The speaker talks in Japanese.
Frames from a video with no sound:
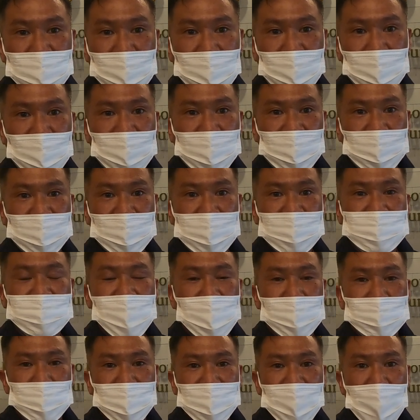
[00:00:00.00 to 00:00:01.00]
えー、現
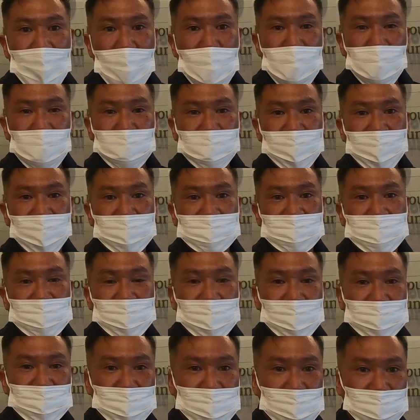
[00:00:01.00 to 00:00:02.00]
在まだ、え
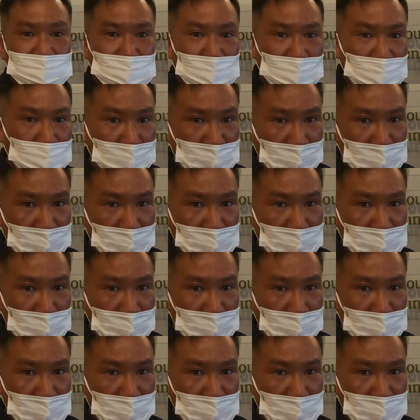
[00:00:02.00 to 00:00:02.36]
サテライト側の